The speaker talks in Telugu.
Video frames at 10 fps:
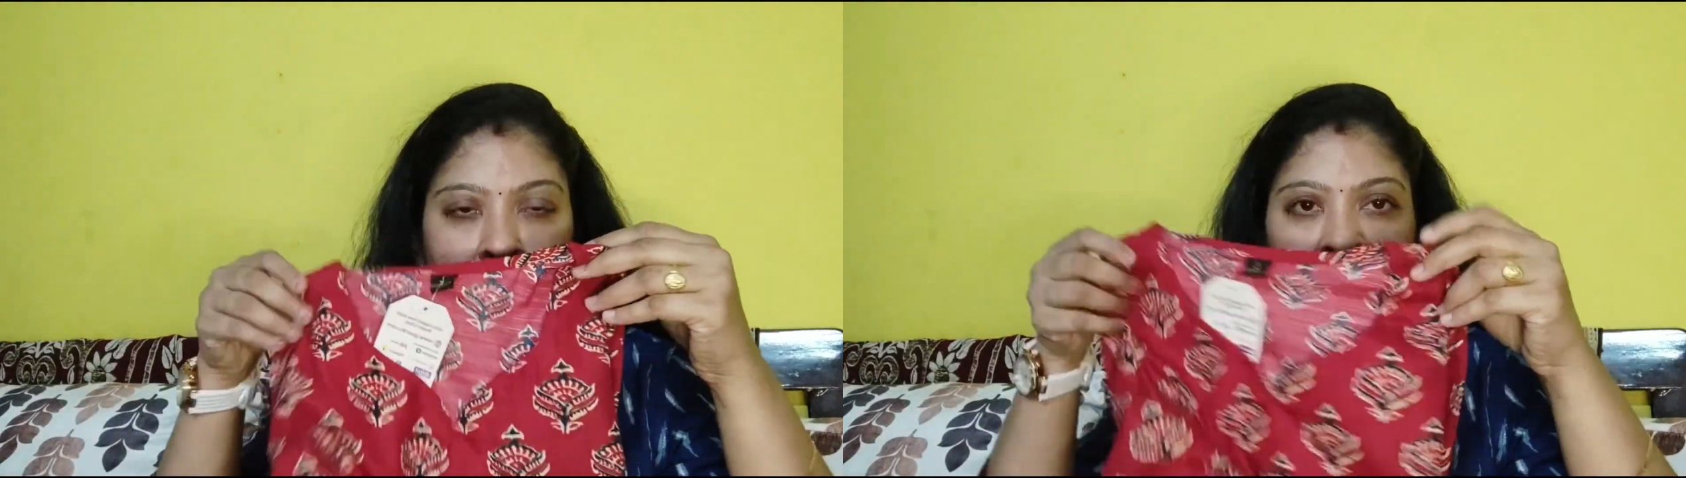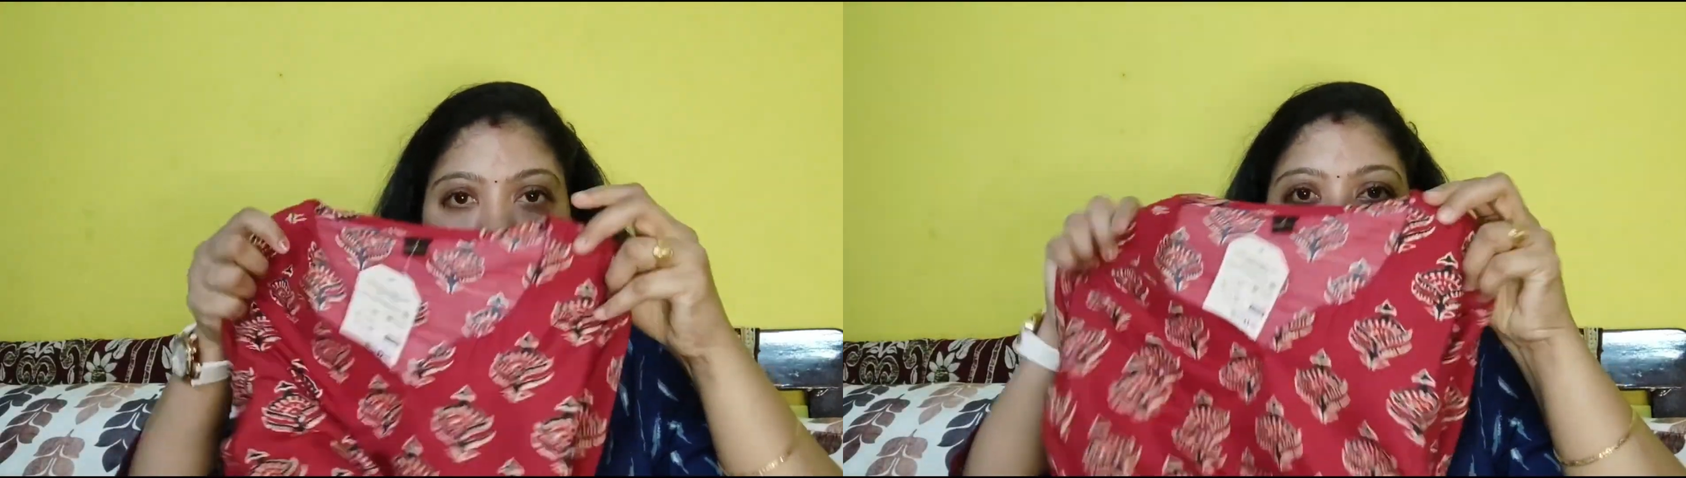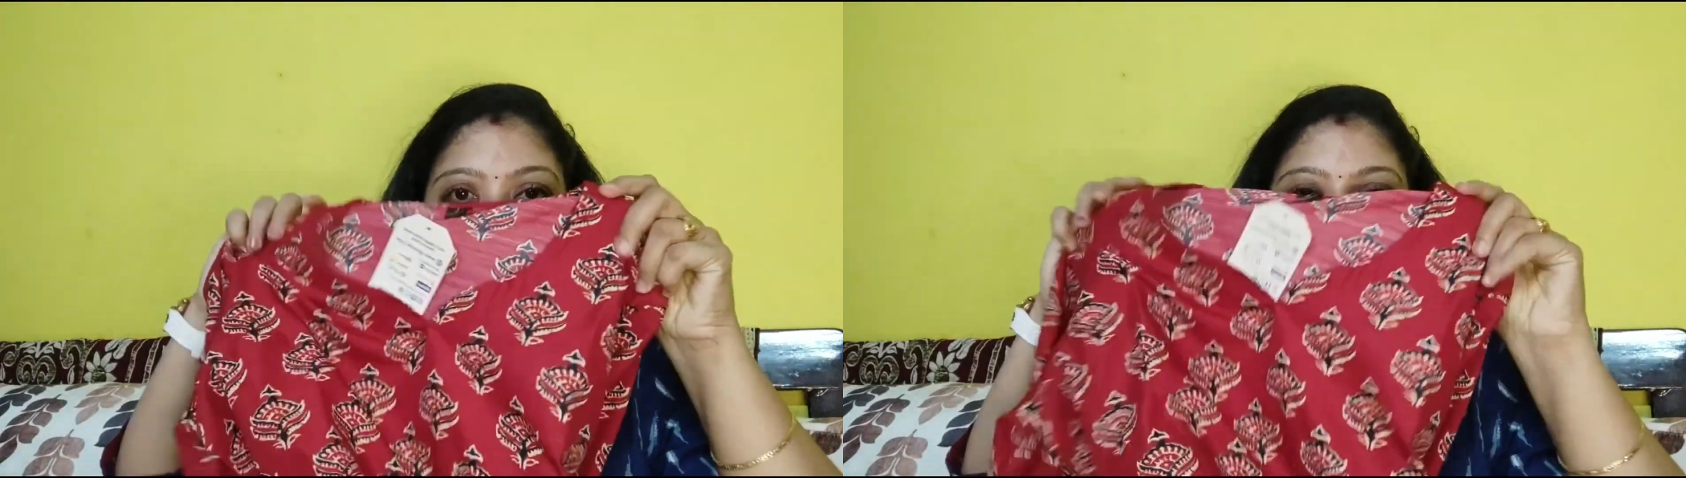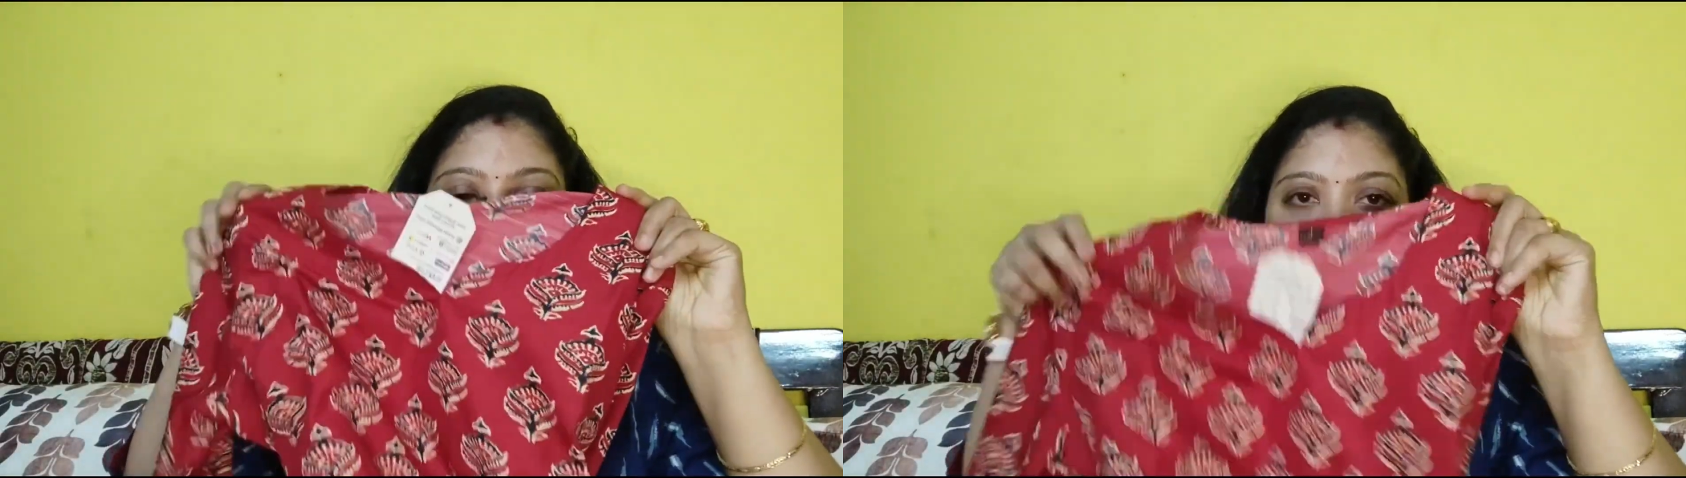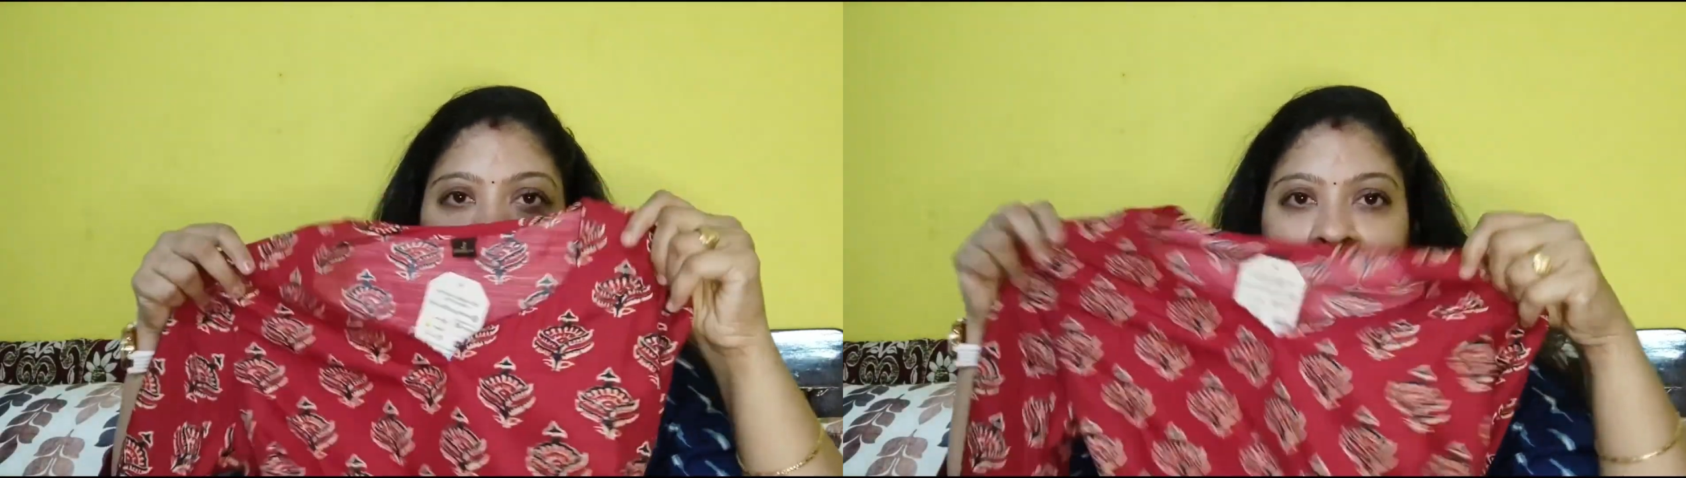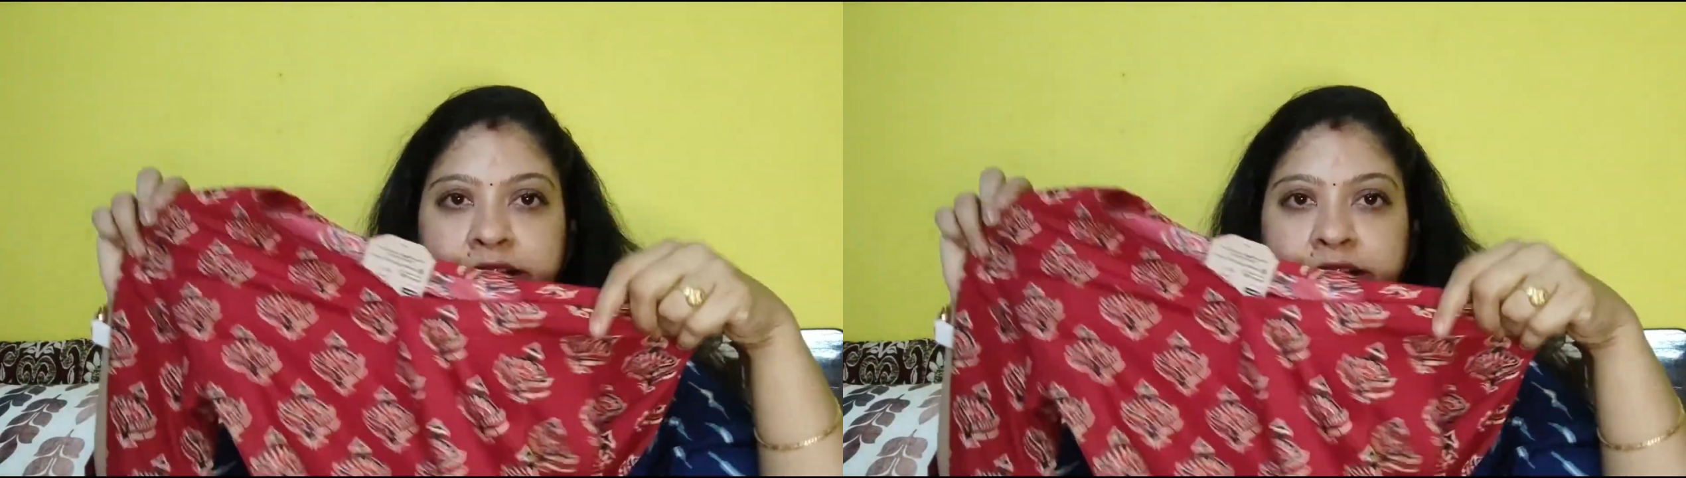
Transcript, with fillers: టాప్ ఇది మొత్తం కుర్తీ